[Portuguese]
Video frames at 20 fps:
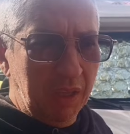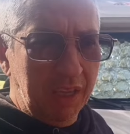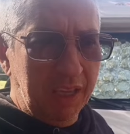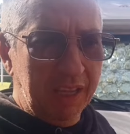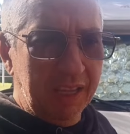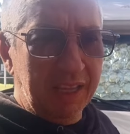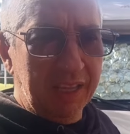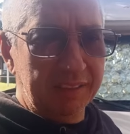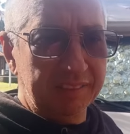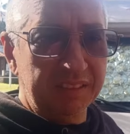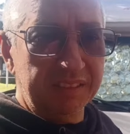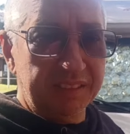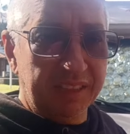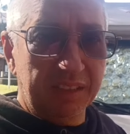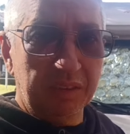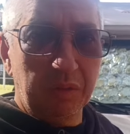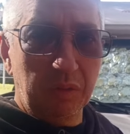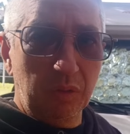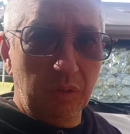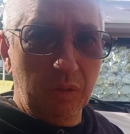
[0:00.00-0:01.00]
é,
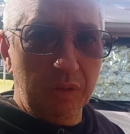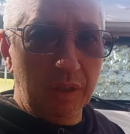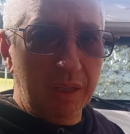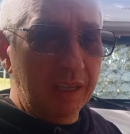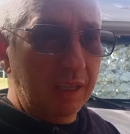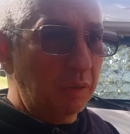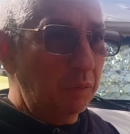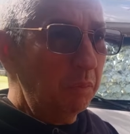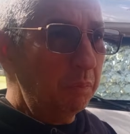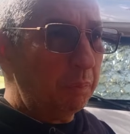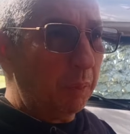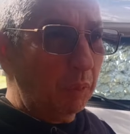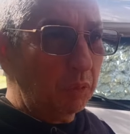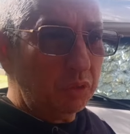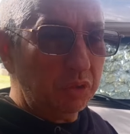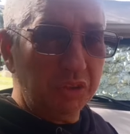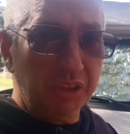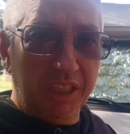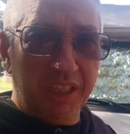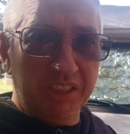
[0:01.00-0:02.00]
dizendo é, um
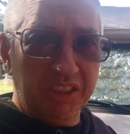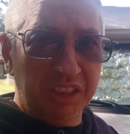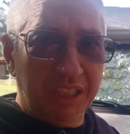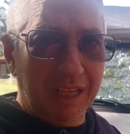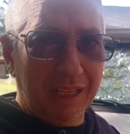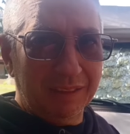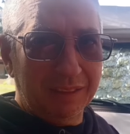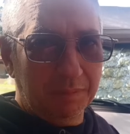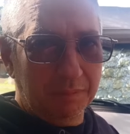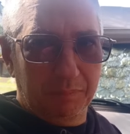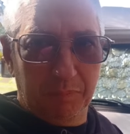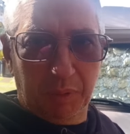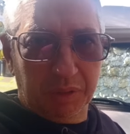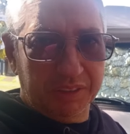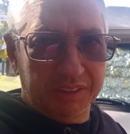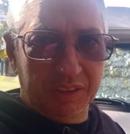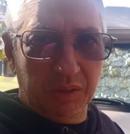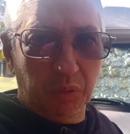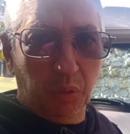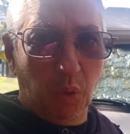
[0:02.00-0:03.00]
ponto de retirada.
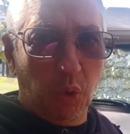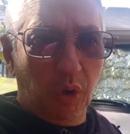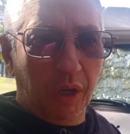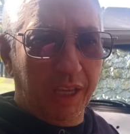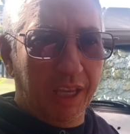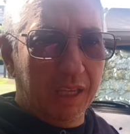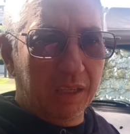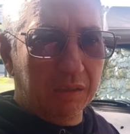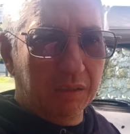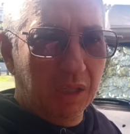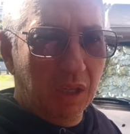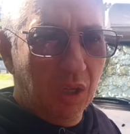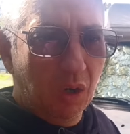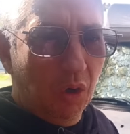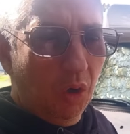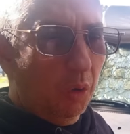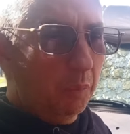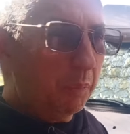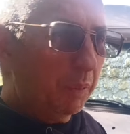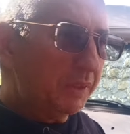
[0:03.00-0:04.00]
Pode ser no correio
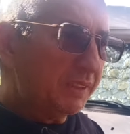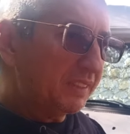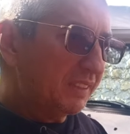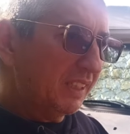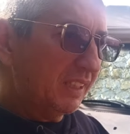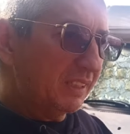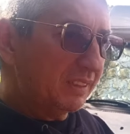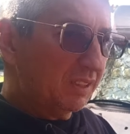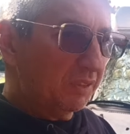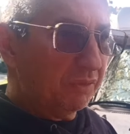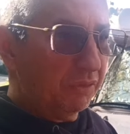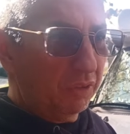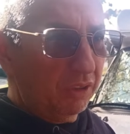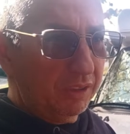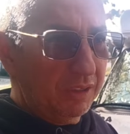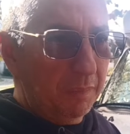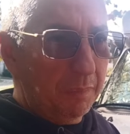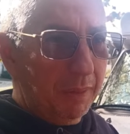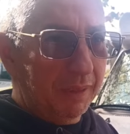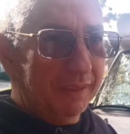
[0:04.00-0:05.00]
ou pode ser, se for
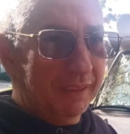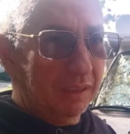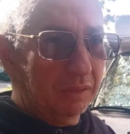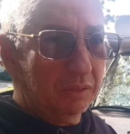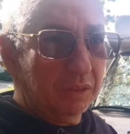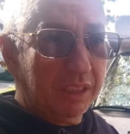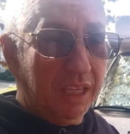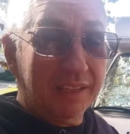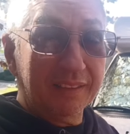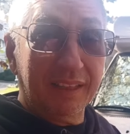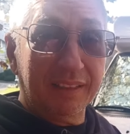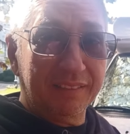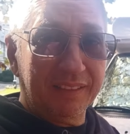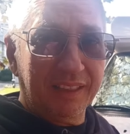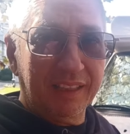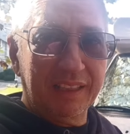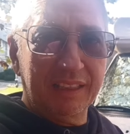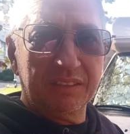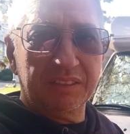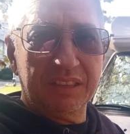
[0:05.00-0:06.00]
dependendo de quem está
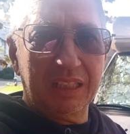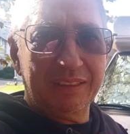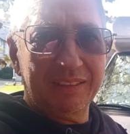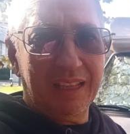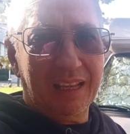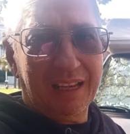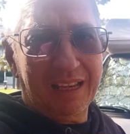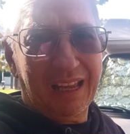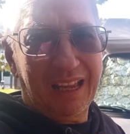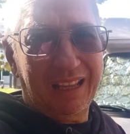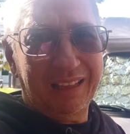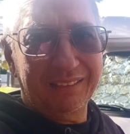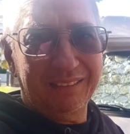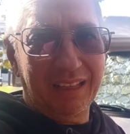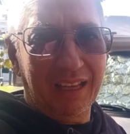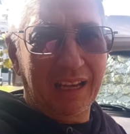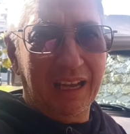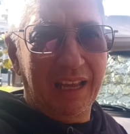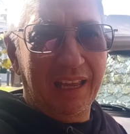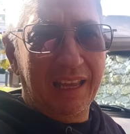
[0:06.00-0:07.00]
entregando, se é
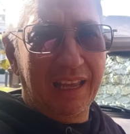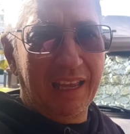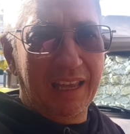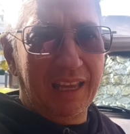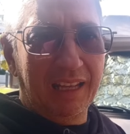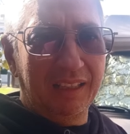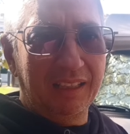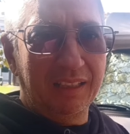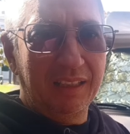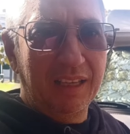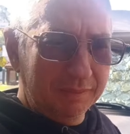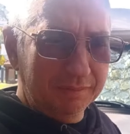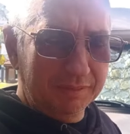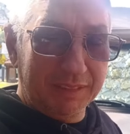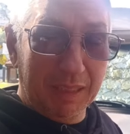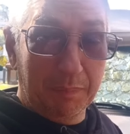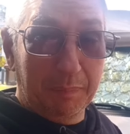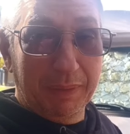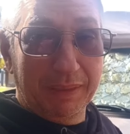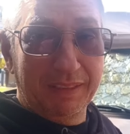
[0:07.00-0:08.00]
DHL,
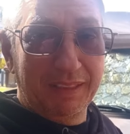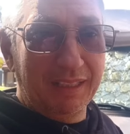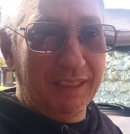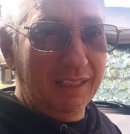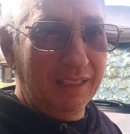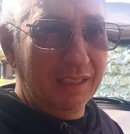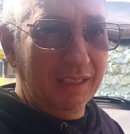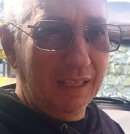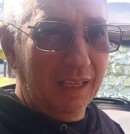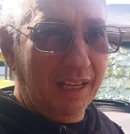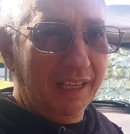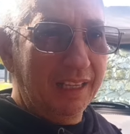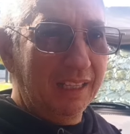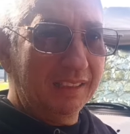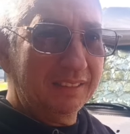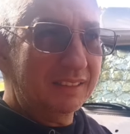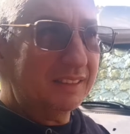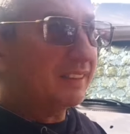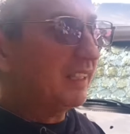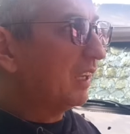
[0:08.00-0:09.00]
DPD, aí
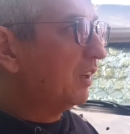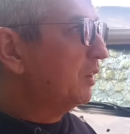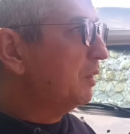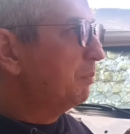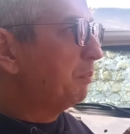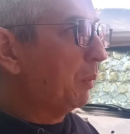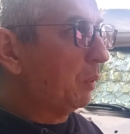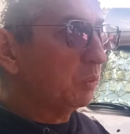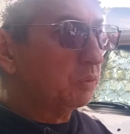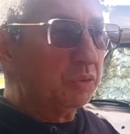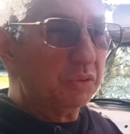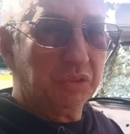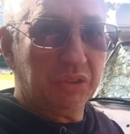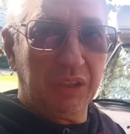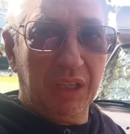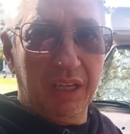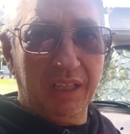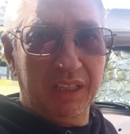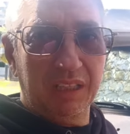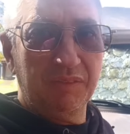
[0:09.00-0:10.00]
eles entregam em pontos.
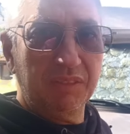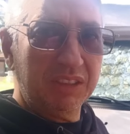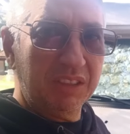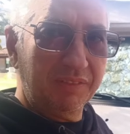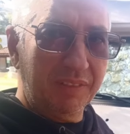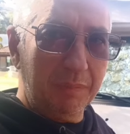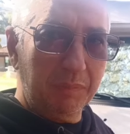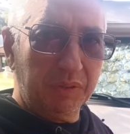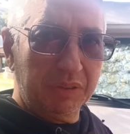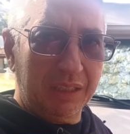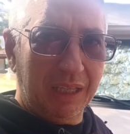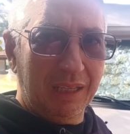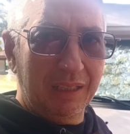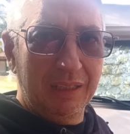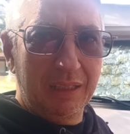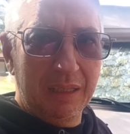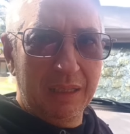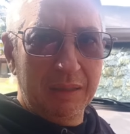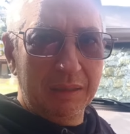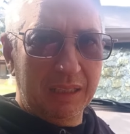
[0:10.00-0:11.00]
Aqui você vai buscar,
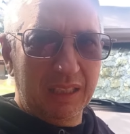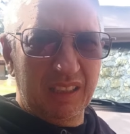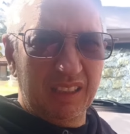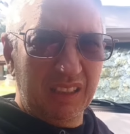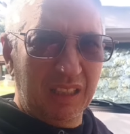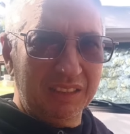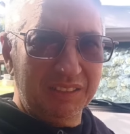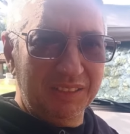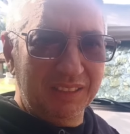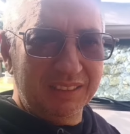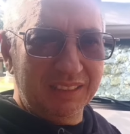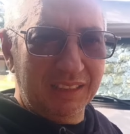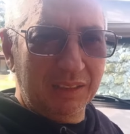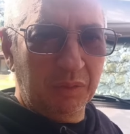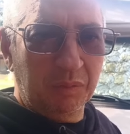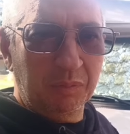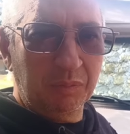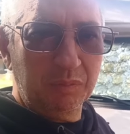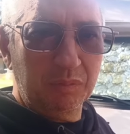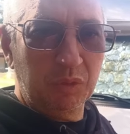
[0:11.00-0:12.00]
que às vezes é
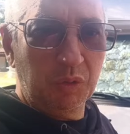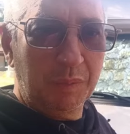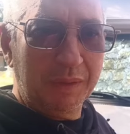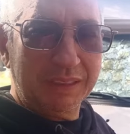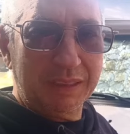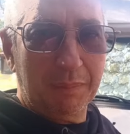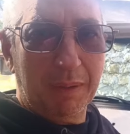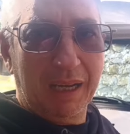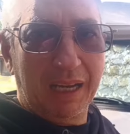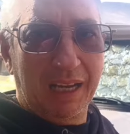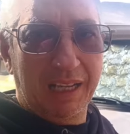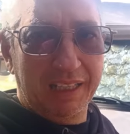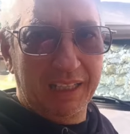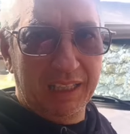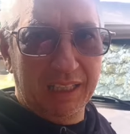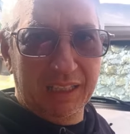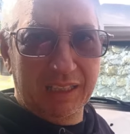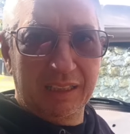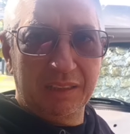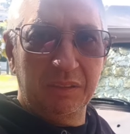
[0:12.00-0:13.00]
num, numa
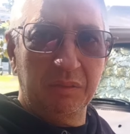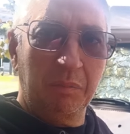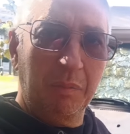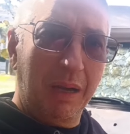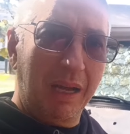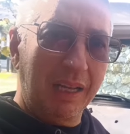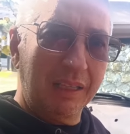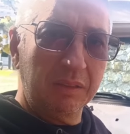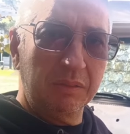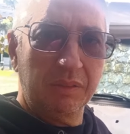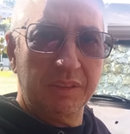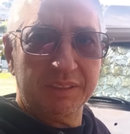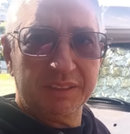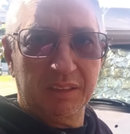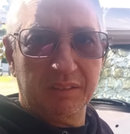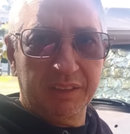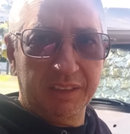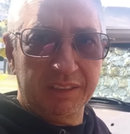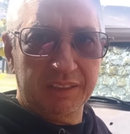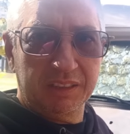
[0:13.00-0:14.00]
tabacaria, num bar, num
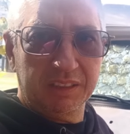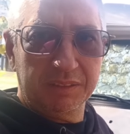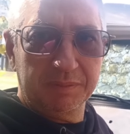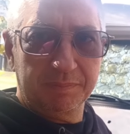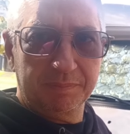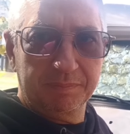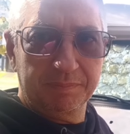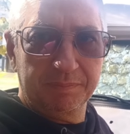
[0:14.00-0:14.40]
restaurante